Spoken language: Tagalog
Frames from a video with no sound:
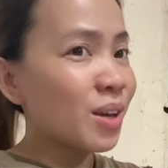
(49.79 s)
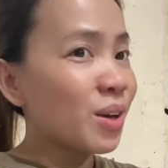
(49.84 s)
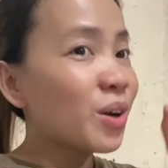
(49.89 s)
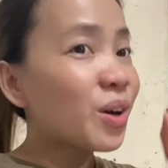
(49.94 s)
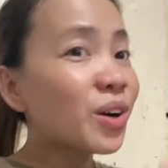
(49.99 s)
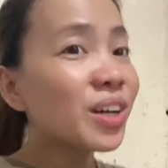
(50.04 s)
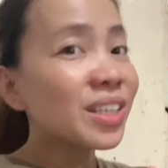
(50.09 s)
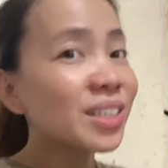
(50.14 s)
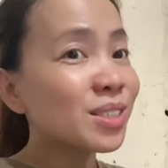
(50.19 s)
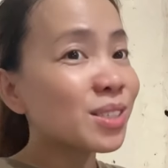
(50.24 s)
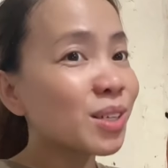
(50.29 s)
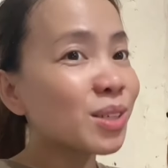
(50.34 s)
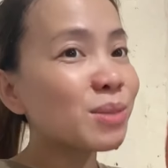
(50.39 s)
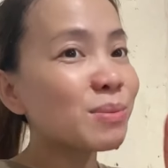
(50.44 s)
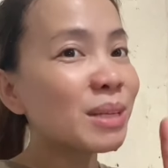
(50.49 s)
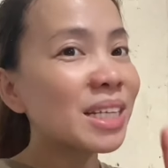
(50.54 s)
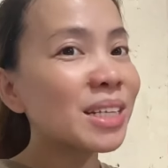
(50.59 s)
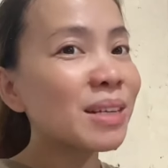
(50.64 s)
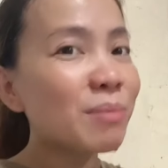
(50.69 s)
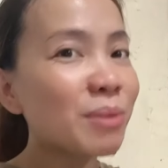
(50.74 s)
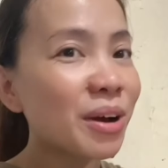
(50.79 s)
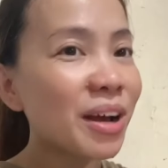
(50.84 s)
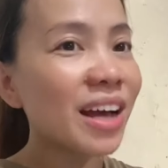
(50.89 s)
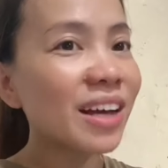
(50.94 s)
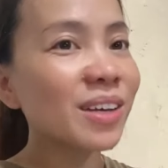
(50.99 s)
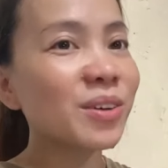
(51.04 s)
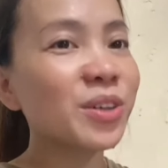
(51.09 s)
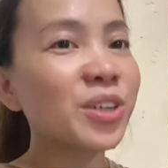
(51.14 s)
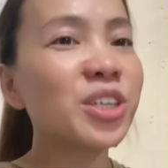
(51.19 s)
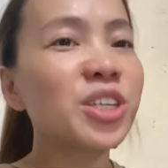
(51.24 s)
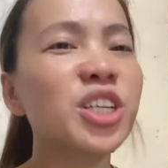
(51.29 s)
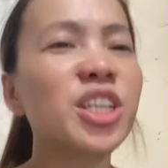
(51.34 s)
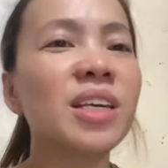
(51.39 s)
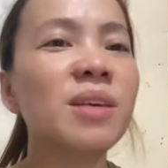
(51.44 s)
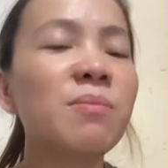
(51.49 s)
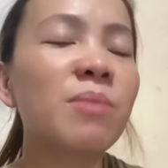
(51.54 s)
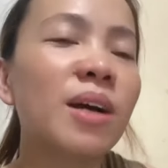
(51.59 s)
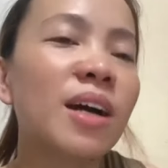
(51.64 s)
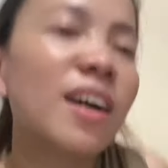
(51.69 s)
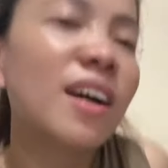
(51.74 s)
Okay, so dumating na po ang aking order na
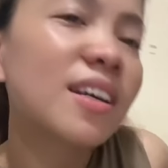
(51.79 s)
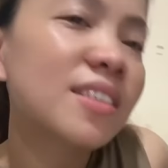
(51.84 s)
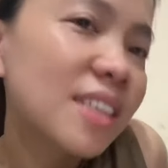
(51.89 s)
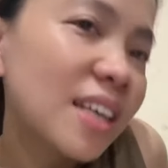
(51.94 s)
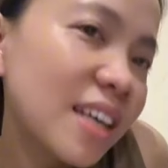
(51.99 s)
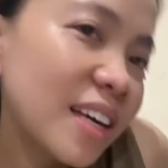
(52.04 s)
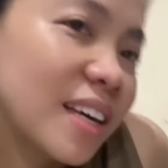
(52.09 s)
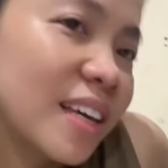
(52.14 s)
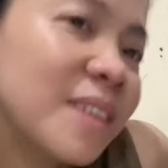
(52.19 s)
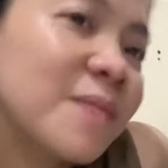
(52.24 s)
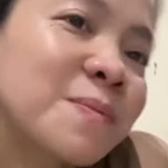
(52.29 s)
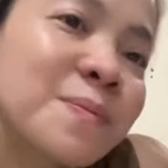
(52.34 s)
iba kasi